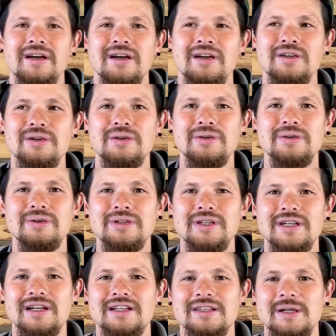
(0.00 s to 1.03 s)
いうふう
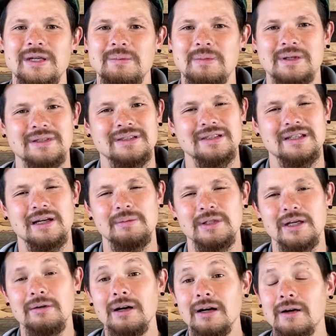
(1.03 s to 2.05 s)
に語ります。
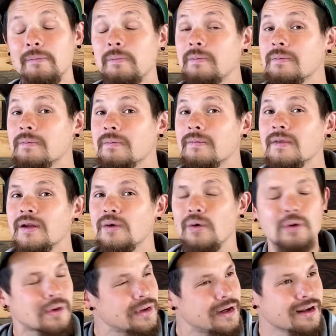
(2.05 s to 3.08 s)
ダビデは
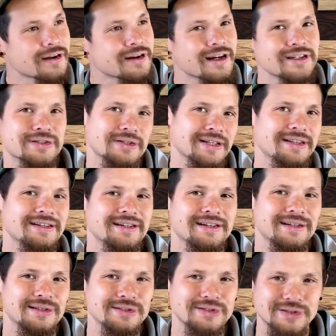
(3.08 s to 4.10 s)
心柔らかい人だったか
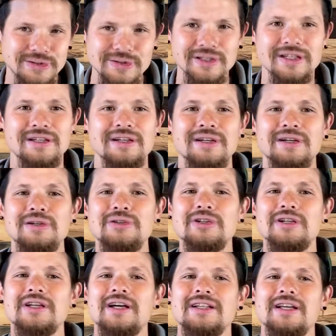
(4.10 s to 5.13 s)
ら、すぐに
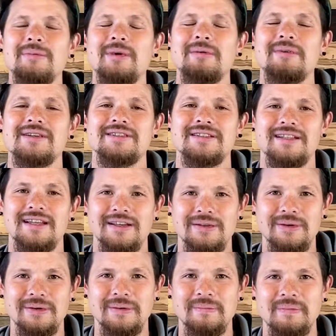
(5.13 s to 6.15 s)
悔い改めますけど、
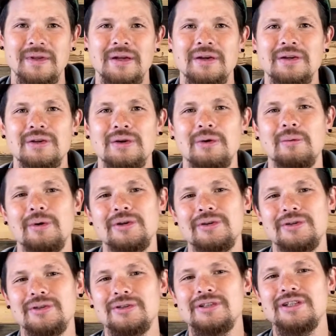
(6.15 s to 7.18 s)
今日覚えてお
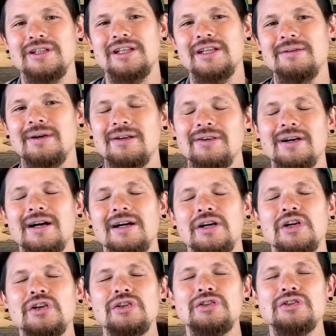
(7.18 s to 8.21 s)
いてほしいキーワードが、
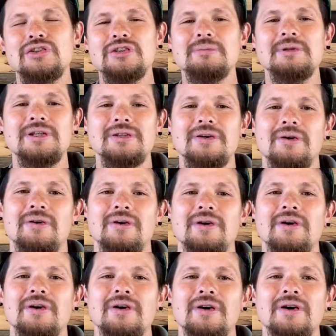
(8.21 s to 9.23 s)
罪の
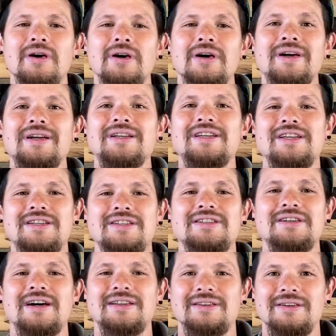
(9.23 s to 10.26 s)

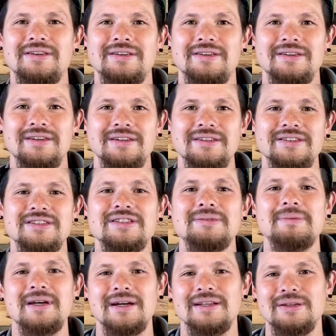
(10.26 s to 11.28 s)
傷跡、
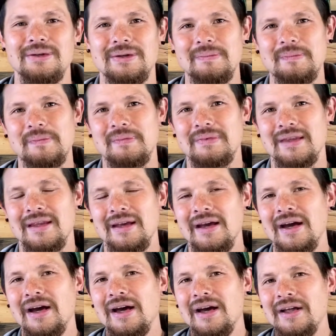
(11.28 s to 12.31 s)
爪痕。
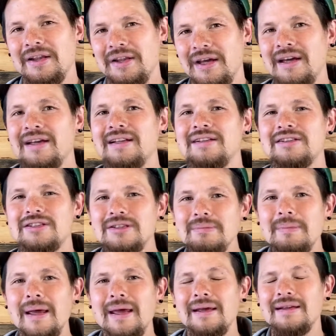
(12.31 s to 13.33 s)
ね、
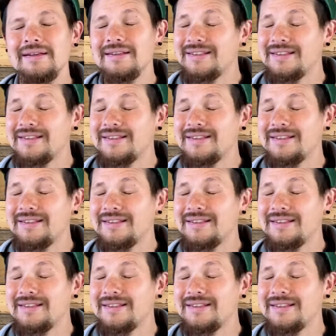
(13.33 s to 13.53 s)
爪、